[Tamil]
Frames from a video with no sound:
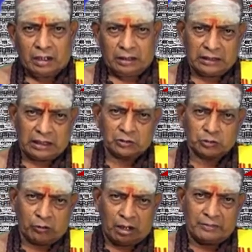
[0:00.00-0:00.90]
அதற்கு
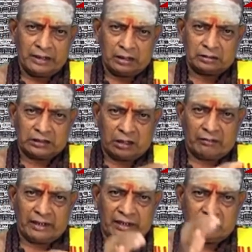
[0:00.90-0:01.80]
சுவாமிகள்
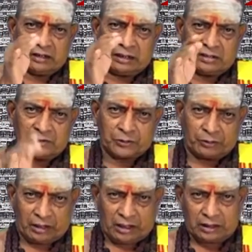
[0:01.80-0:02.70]
திருவாயும் அளந்து
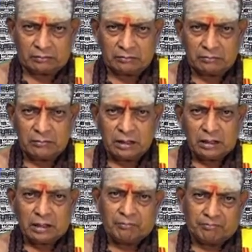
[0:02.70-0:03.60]
சொன்னார்
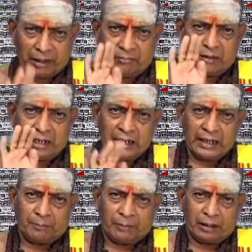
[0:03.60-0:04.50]
பிரம்மா
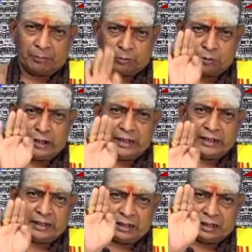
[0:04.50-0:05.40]
நீ பல
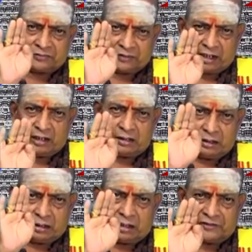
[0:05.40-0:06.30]
புண்ணிய
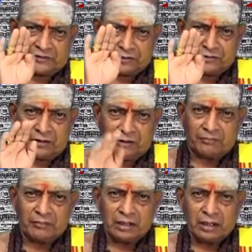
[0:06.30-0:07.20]
தலங்களுக்கு சென்று
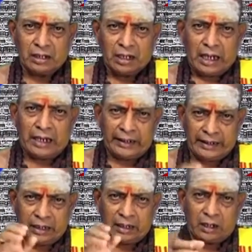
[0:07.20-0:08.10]
அங்கு
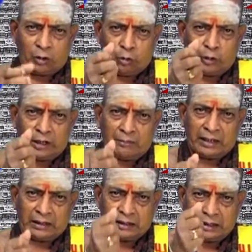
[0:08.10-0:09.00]
இருக்கக்கூடிய
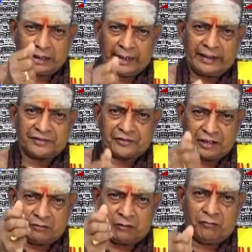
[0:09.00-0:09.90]
மண்கள்
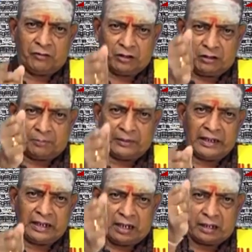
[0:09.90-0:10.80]
அனைத்தையும் ஒவ்வொரு
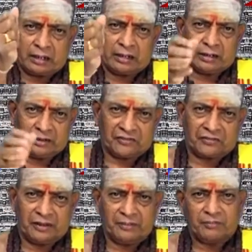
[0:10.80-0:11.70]
பிடியாக
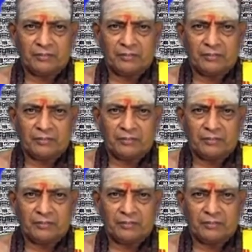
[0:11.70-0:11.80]
எடுத்து